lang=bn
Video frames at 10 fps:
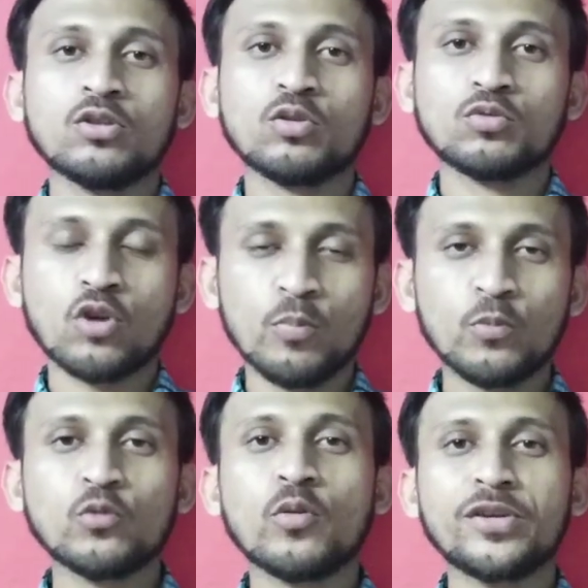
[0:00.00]
তো
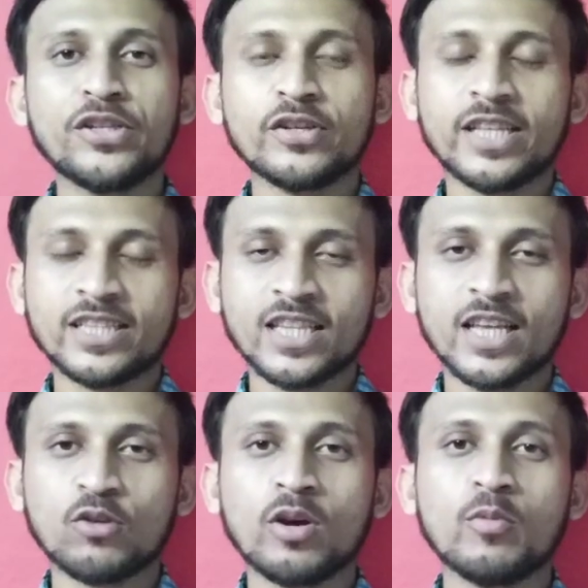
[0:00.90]
সম্পূর্ণ ভিডিওটা দেখতে
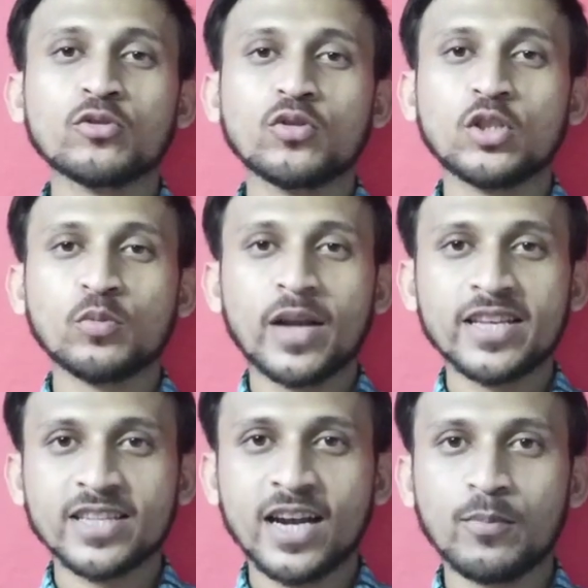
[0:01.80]
থাকো এবং যদি তোমরা
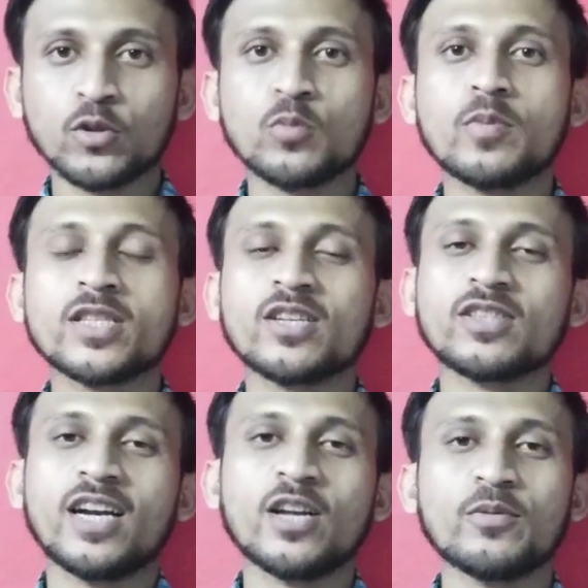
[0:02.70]
এই চ্যানেলে প্রথমবার থাকো
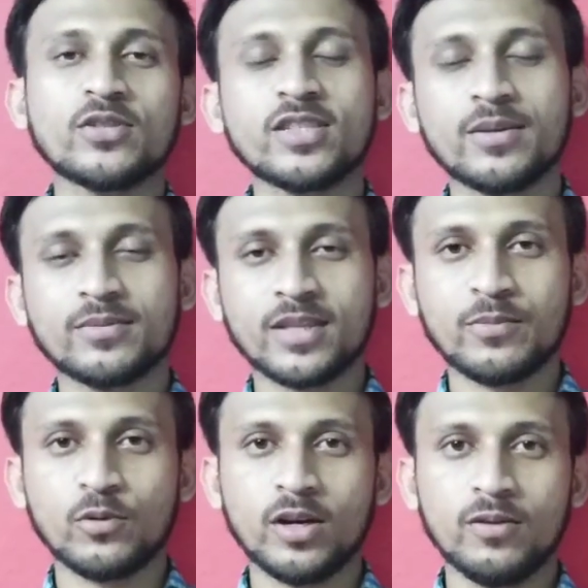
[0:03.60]
চ্যানেলটা অবশ্যই
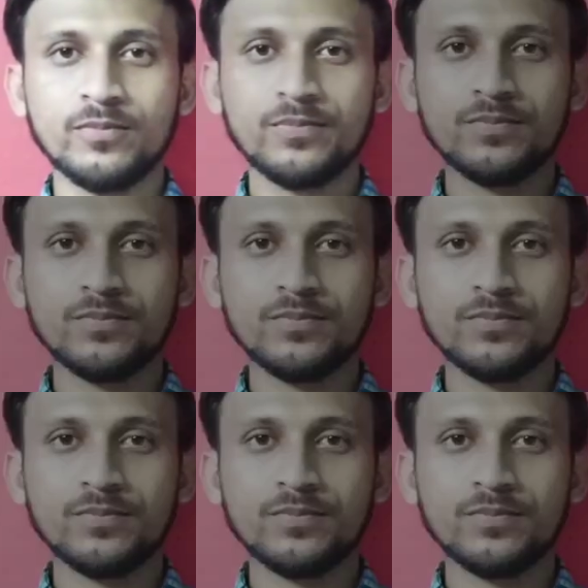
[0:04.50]
সাবস্ক্রাইব করে নাও